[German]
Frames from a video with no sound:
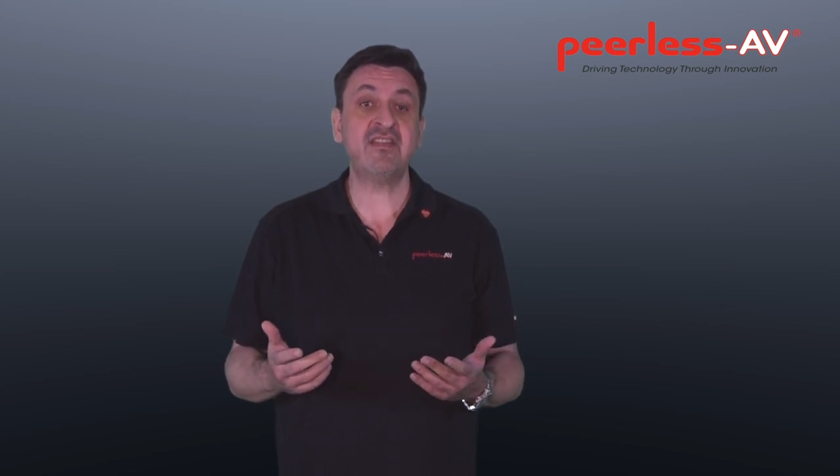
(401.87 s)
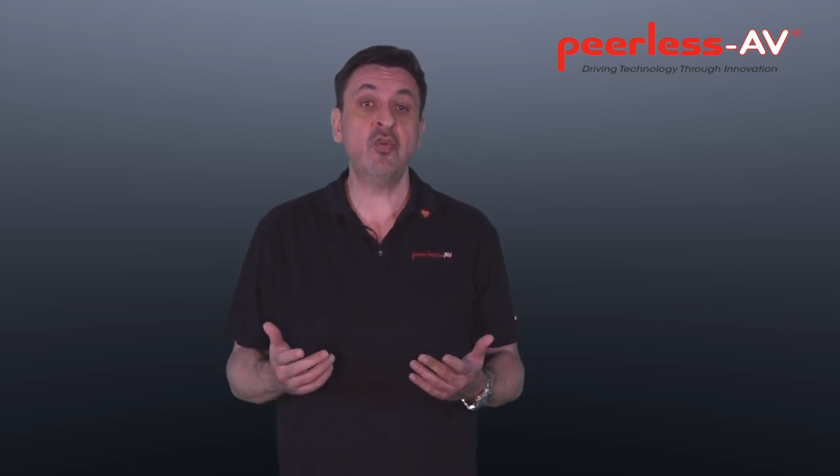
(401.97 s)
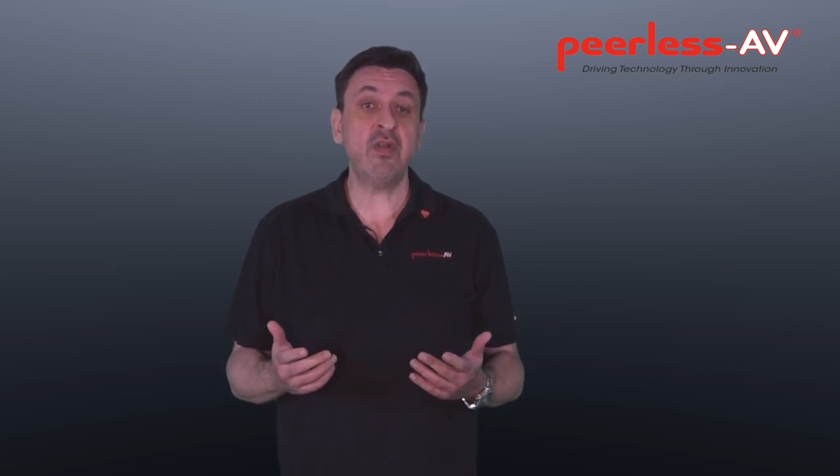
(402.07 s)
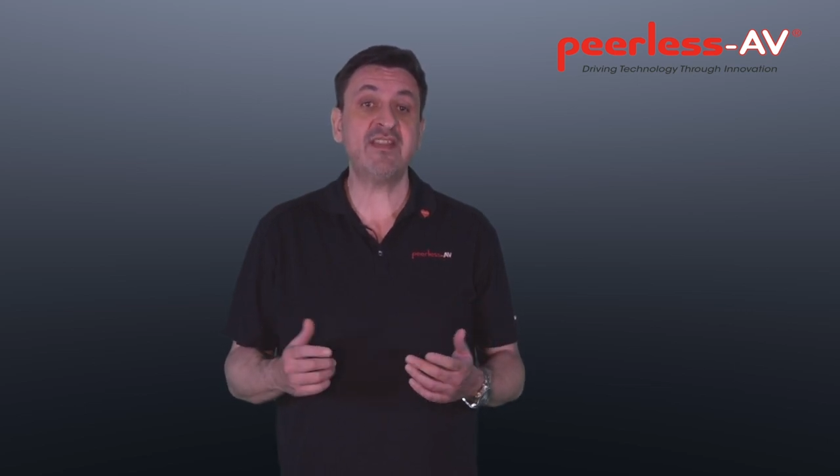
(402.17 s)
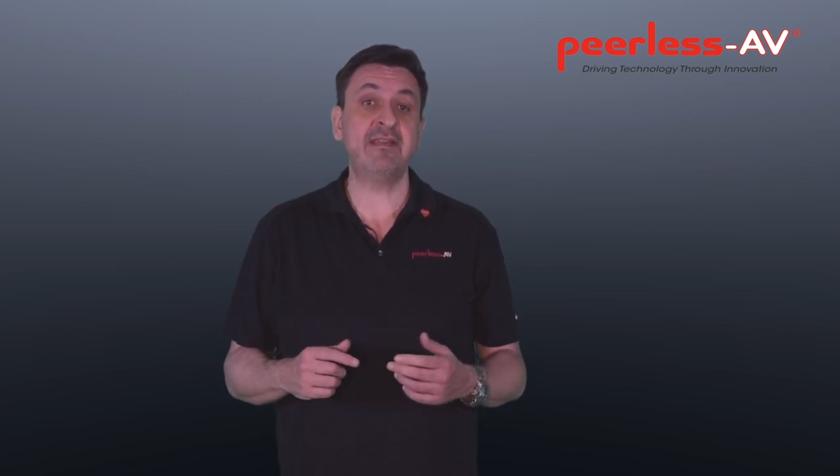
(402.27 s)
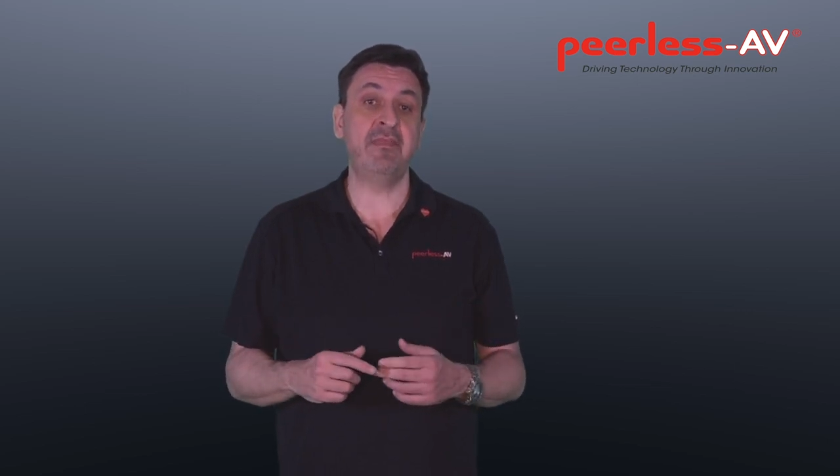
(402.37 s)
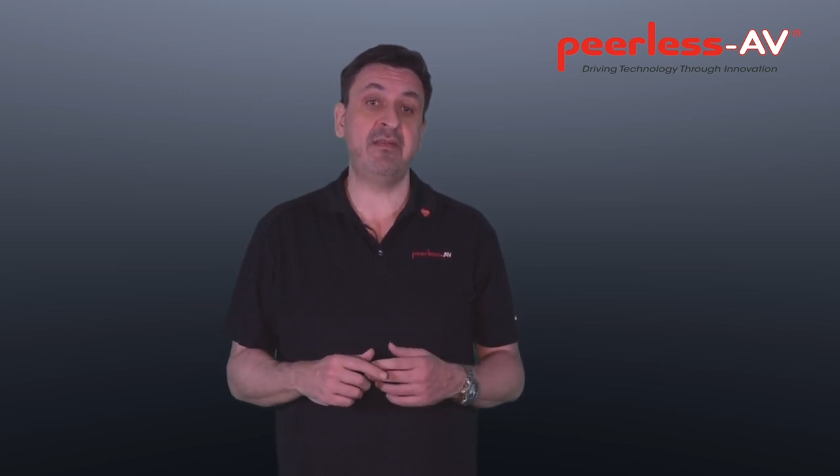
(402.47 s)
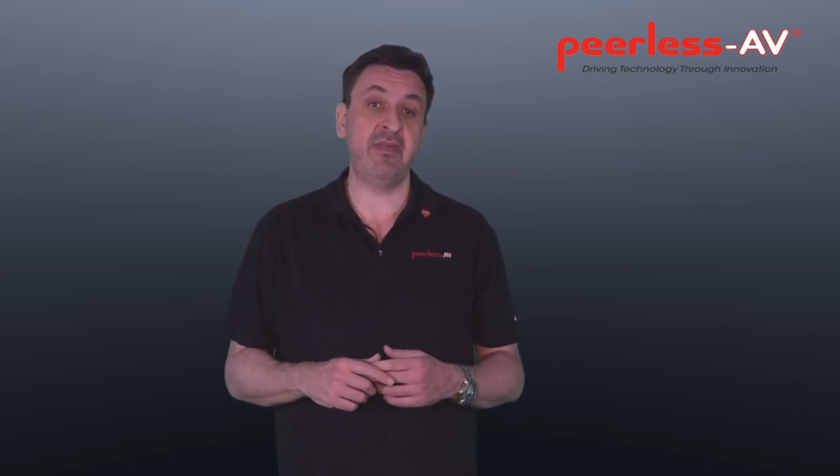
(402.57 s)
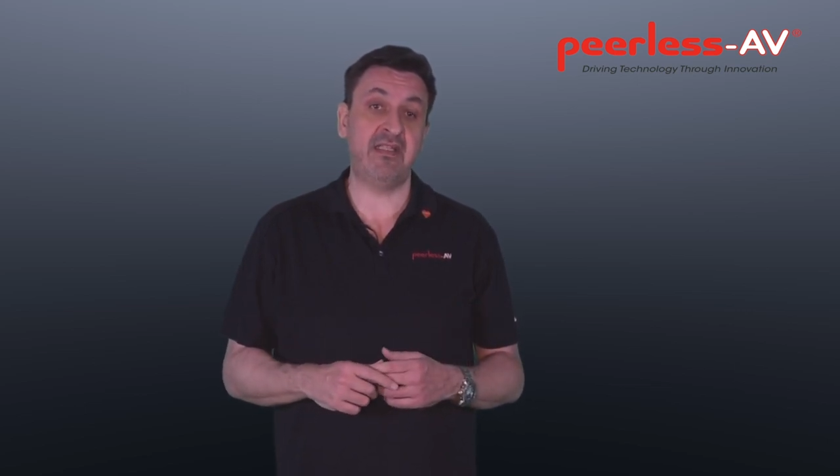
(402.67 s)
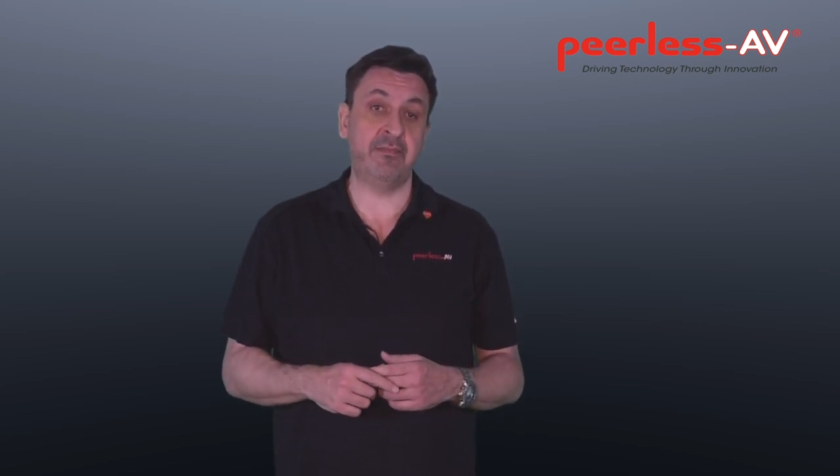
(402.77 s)
19
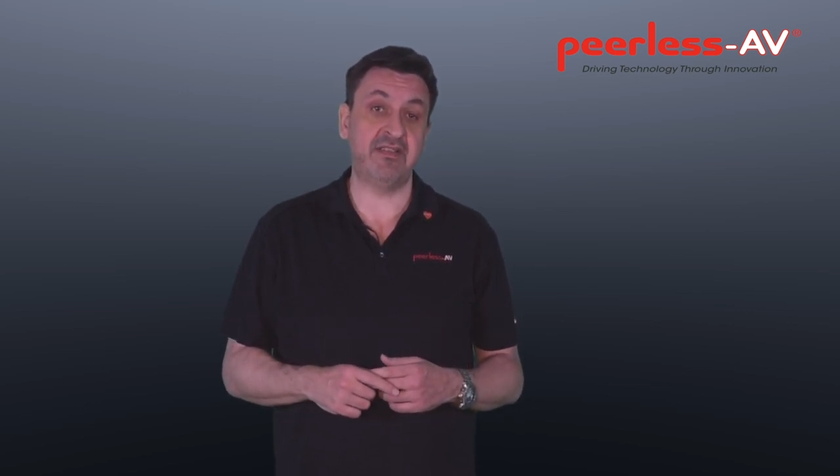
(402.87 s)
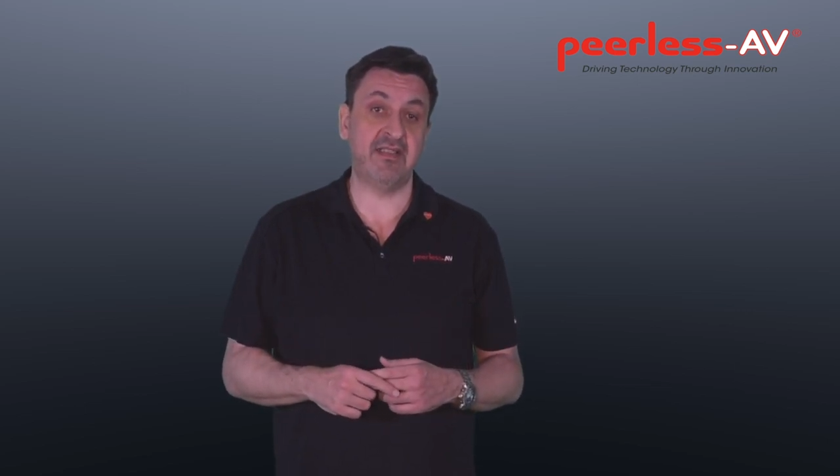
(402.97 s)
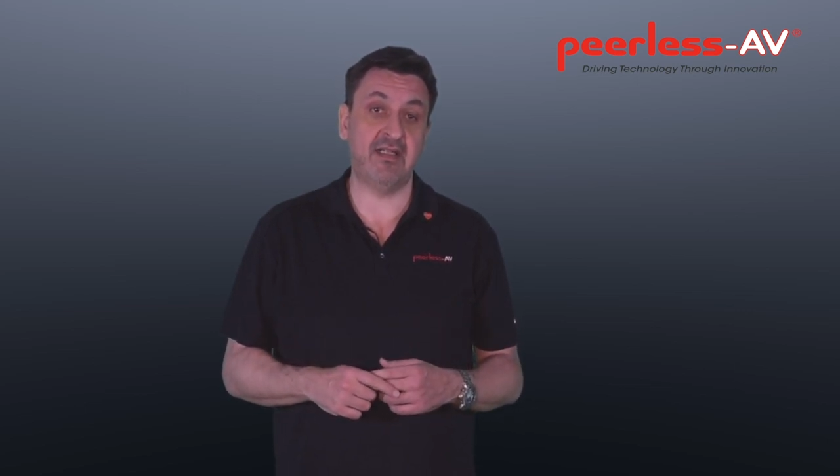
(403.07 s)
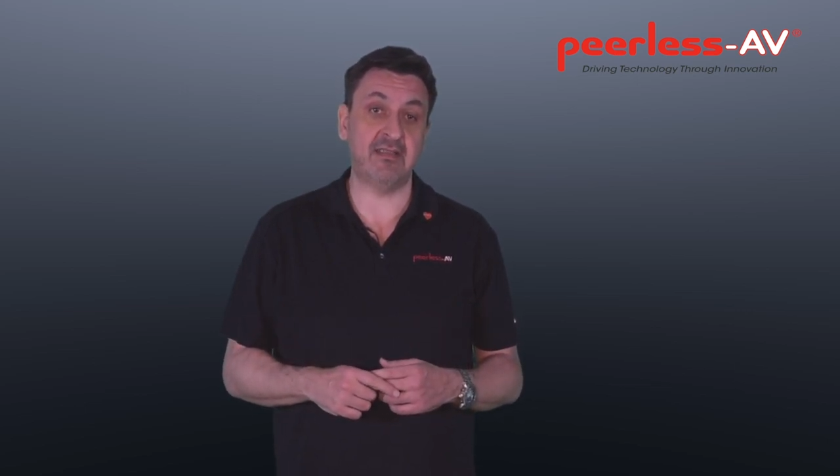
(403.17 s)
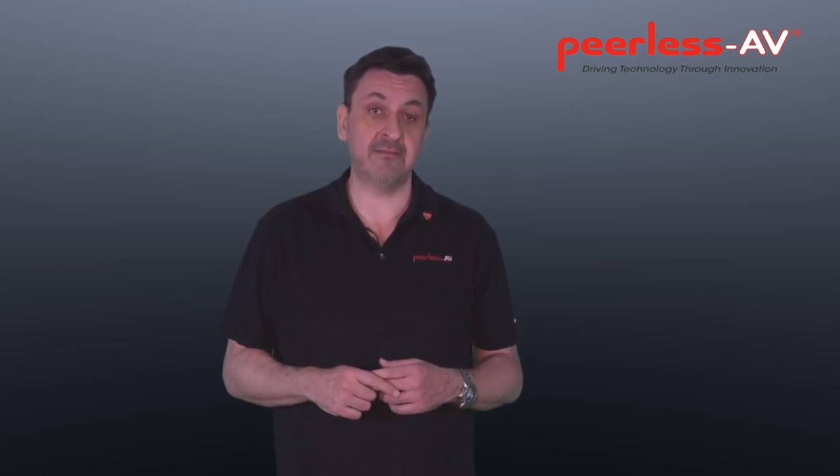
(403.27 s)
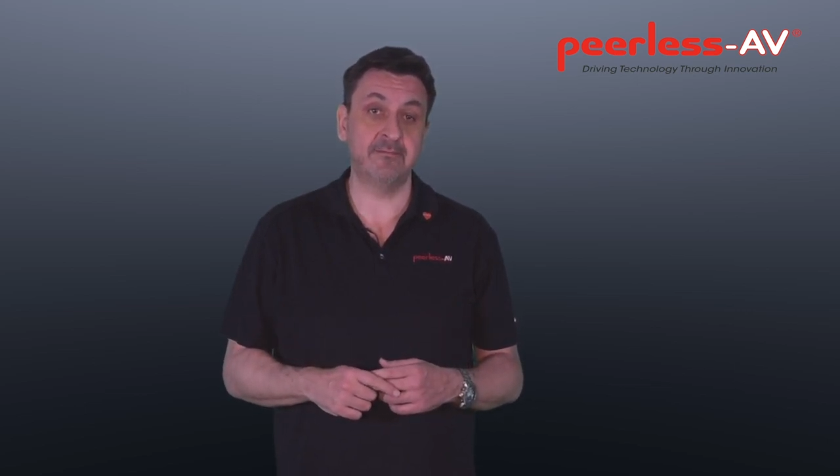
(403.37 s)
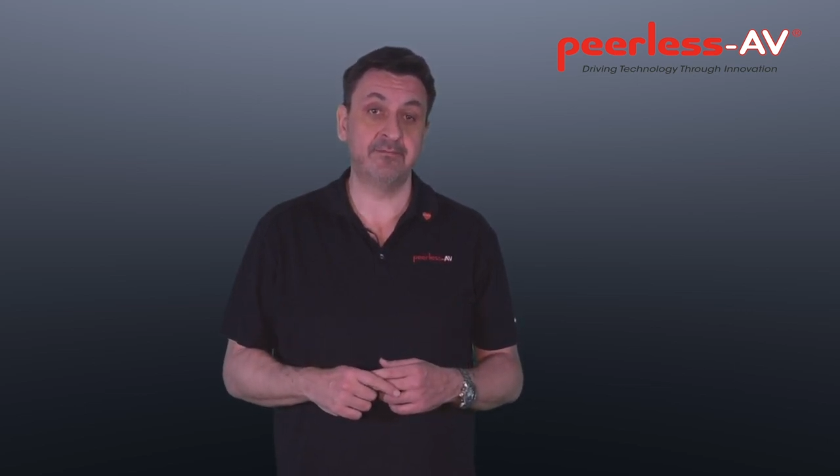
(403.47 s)
mm betragen.